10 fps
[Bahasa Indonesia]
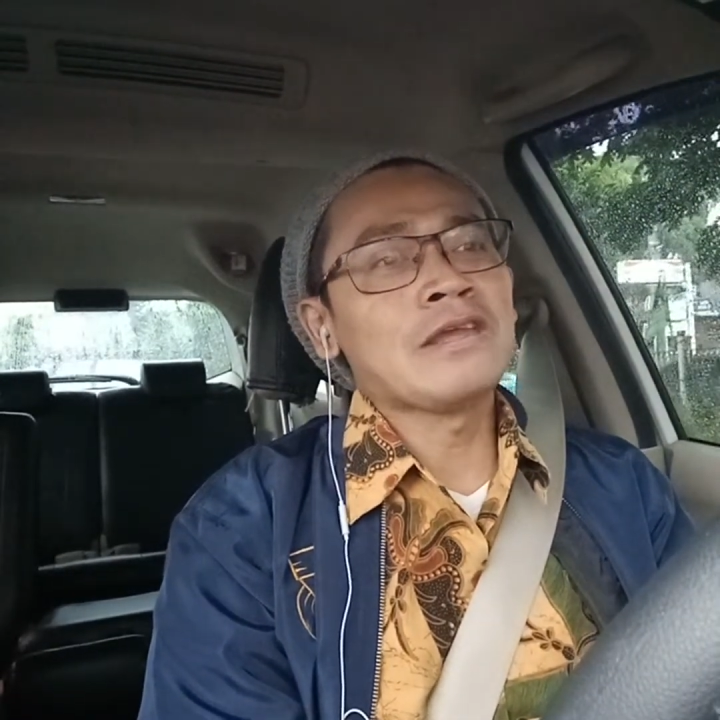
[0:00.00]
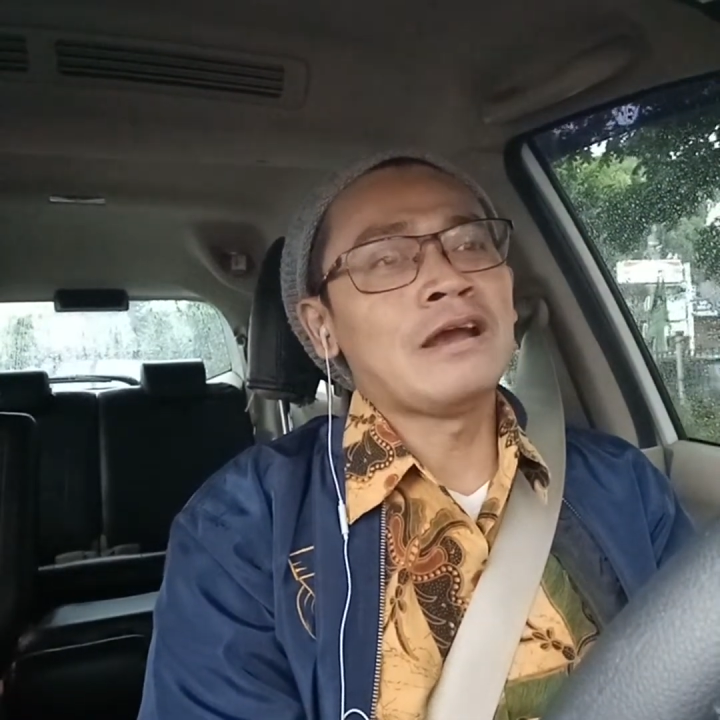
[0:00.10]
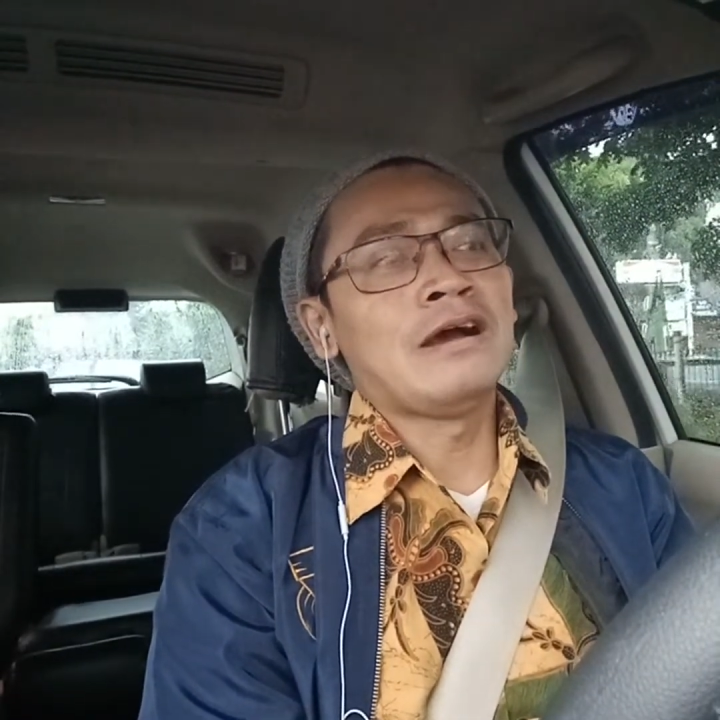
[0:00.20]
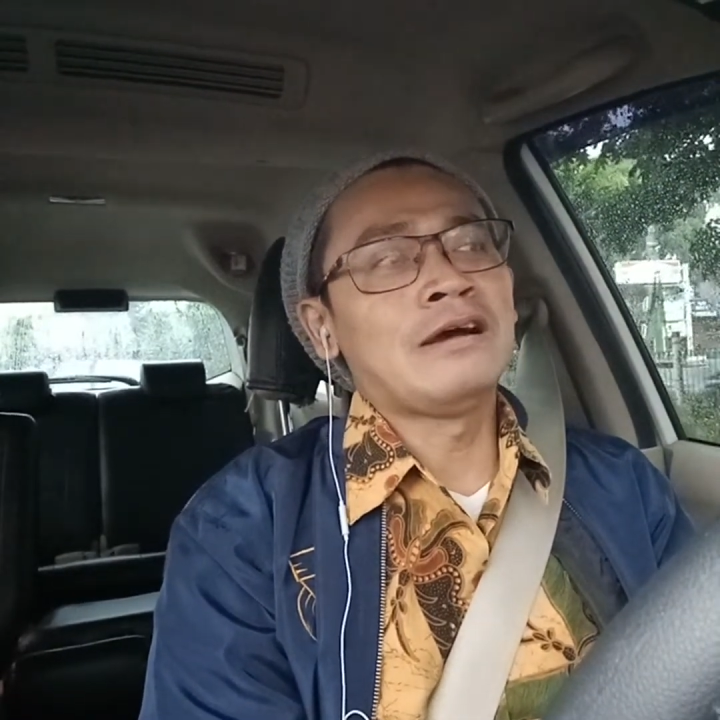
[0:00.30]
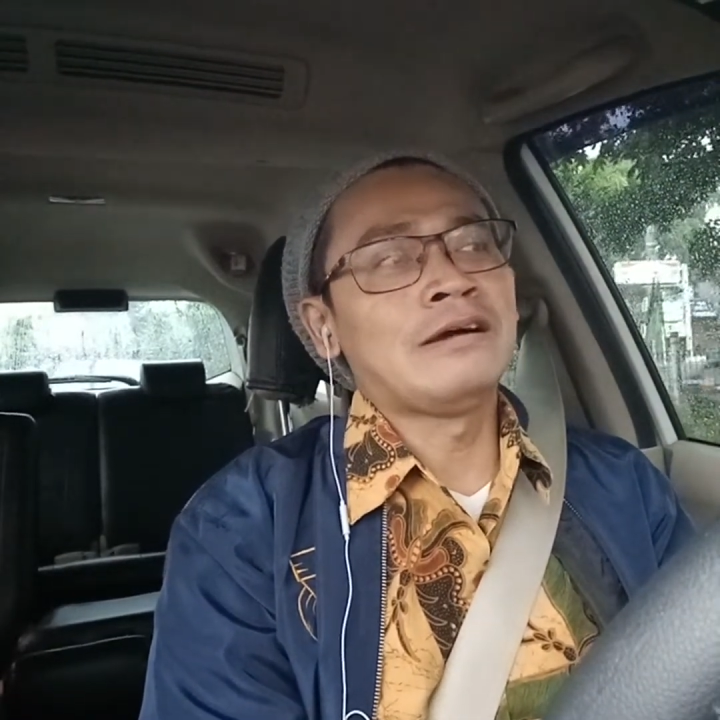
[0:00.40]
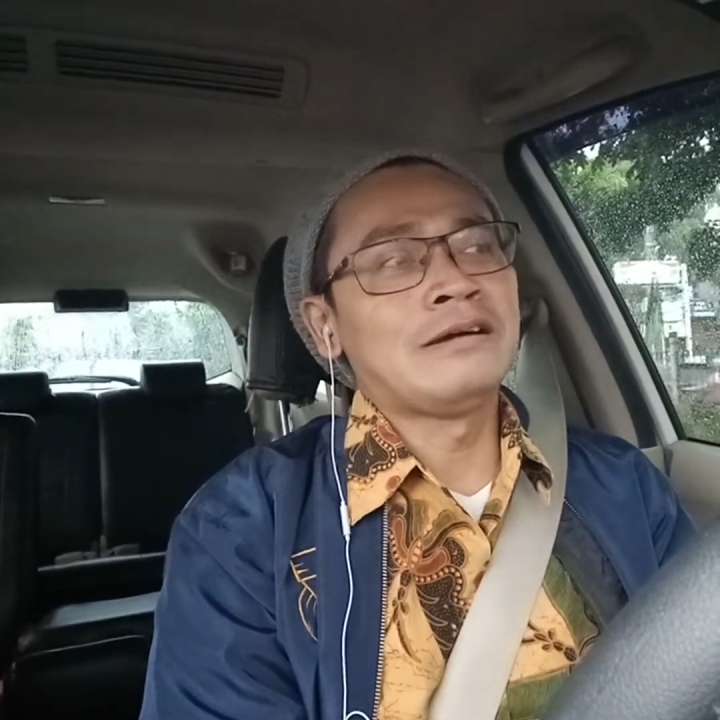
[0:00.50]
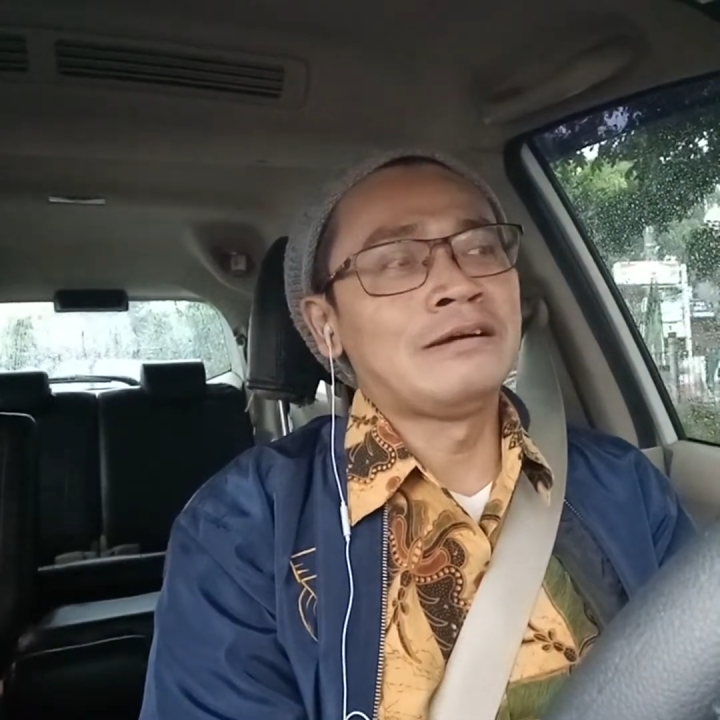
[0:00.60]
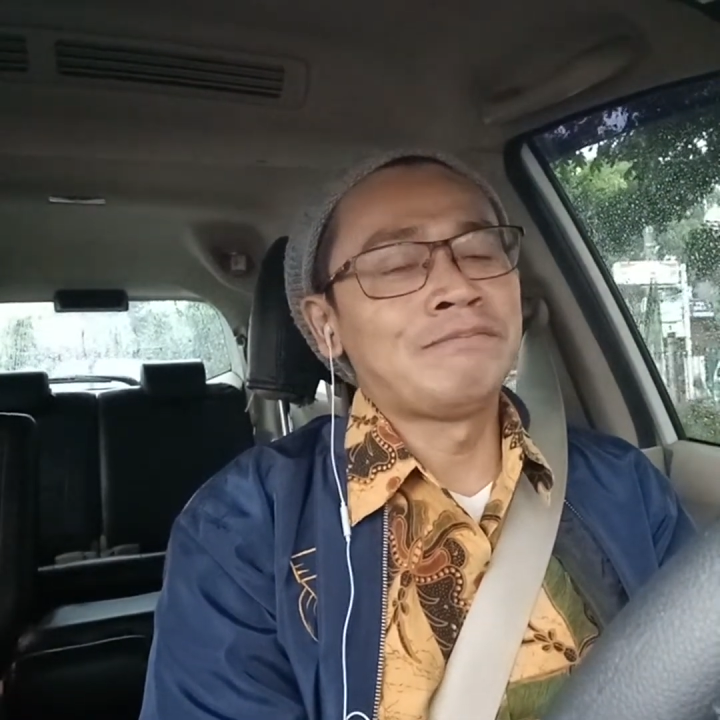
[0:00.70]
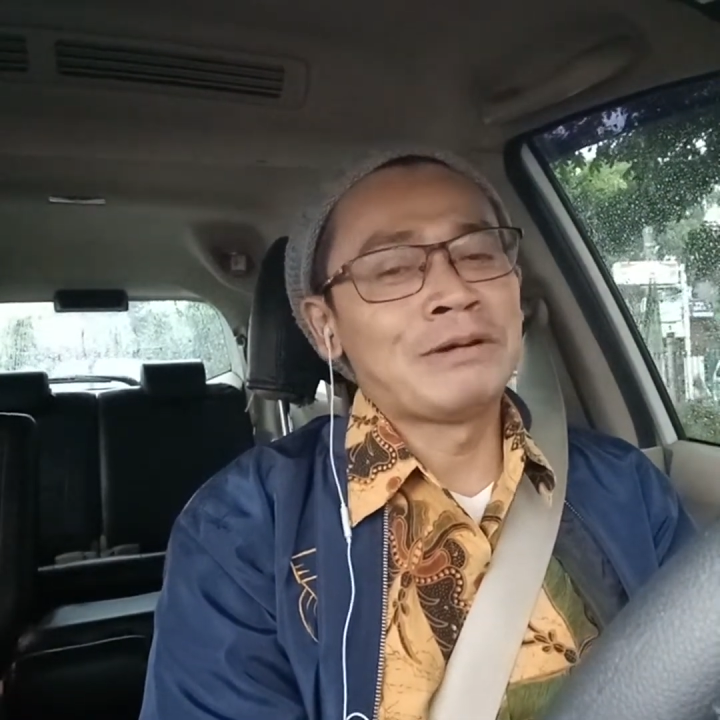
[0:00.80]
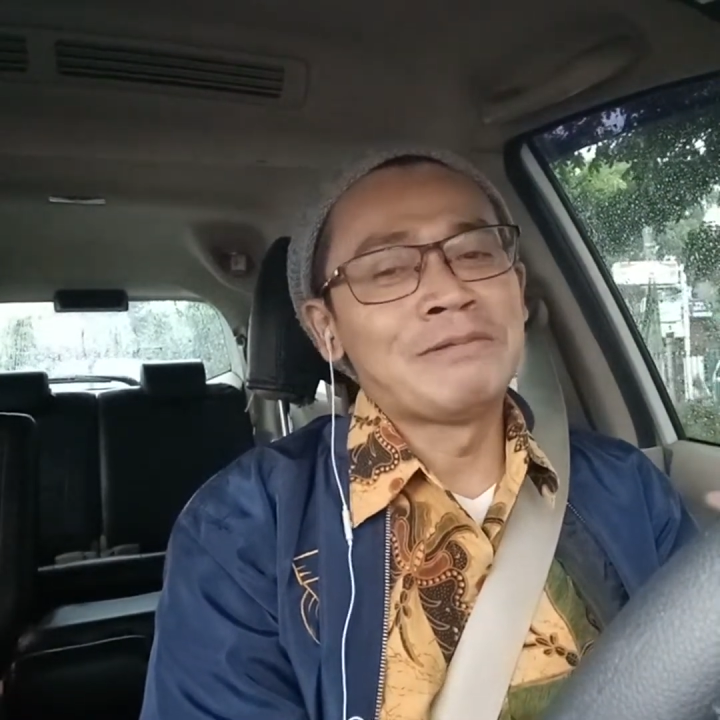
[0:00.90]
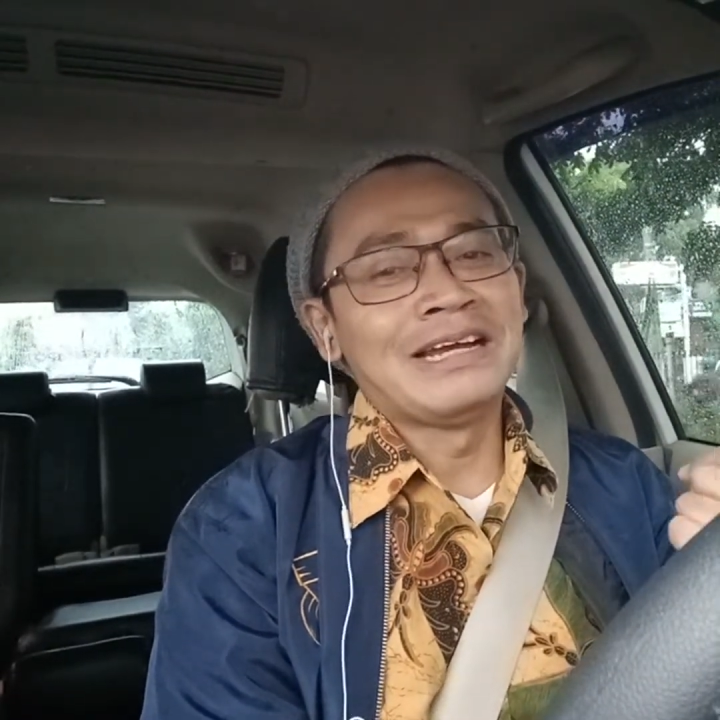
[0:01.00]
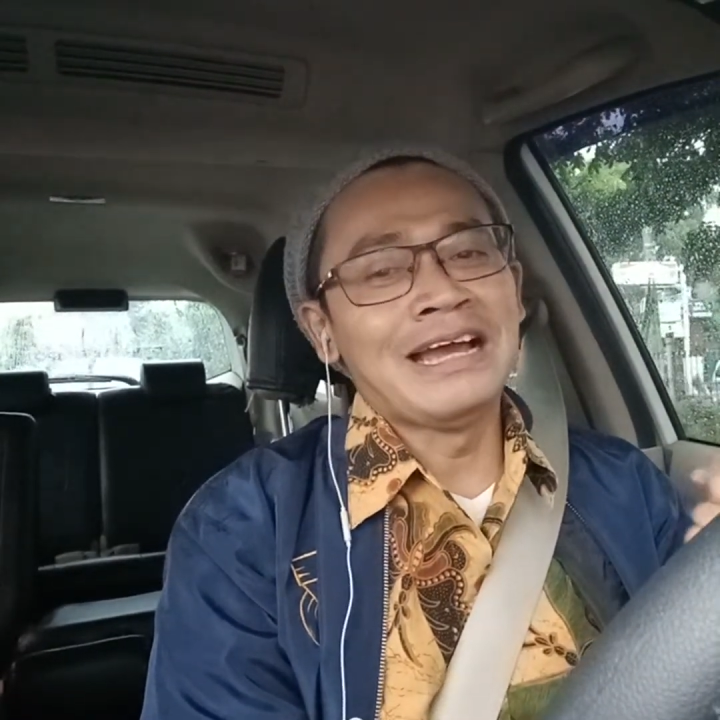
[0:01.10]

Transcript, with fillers: uh, eh,